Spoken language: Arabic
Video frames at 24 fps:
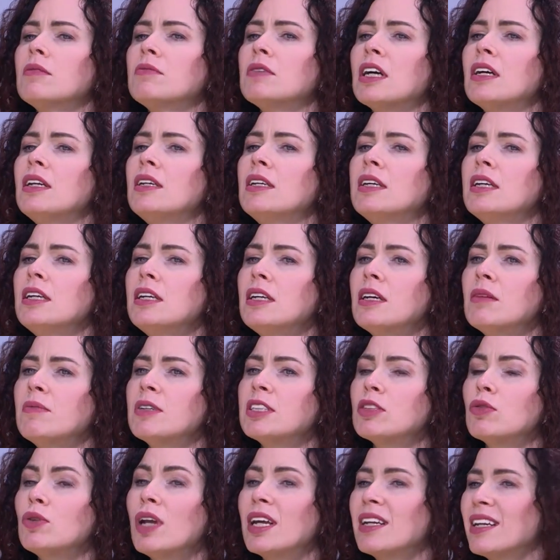اللي هي
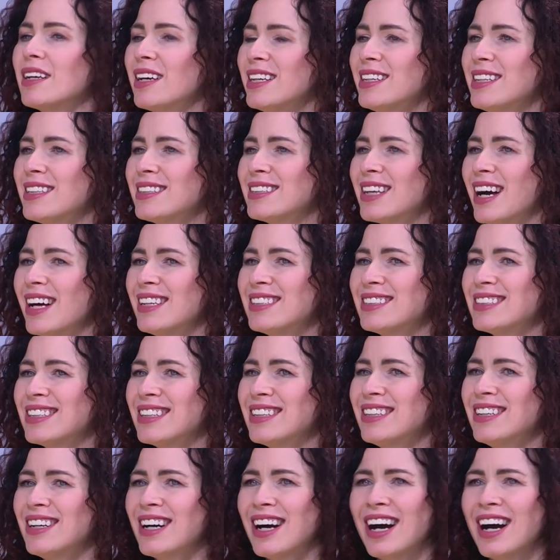مسؤوله عن العين الثالثه